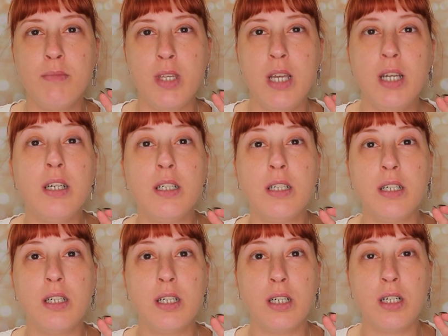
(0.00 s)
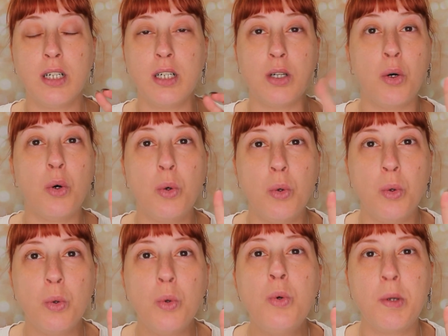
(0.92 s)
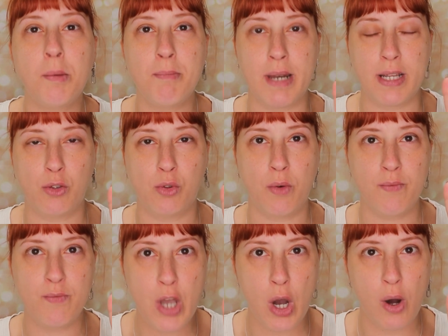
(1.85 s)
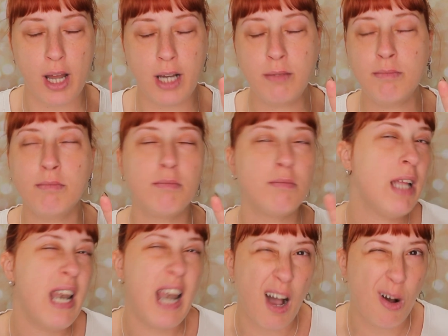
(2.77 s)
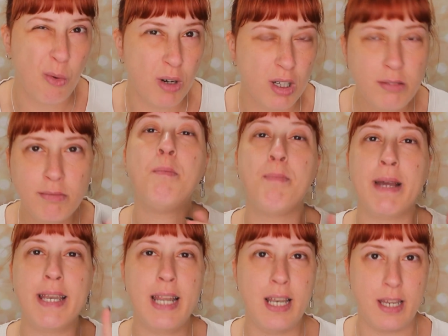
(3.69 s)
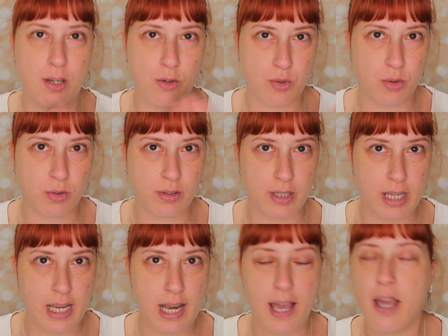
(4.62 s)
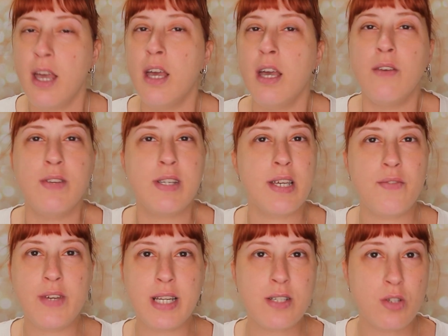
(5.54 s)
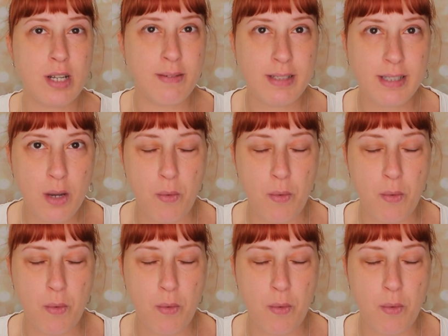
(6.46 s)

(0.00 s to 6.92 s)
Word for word: uh, un ombretto viola dell'acqua, un pennellino sottile. Vi servirà solamente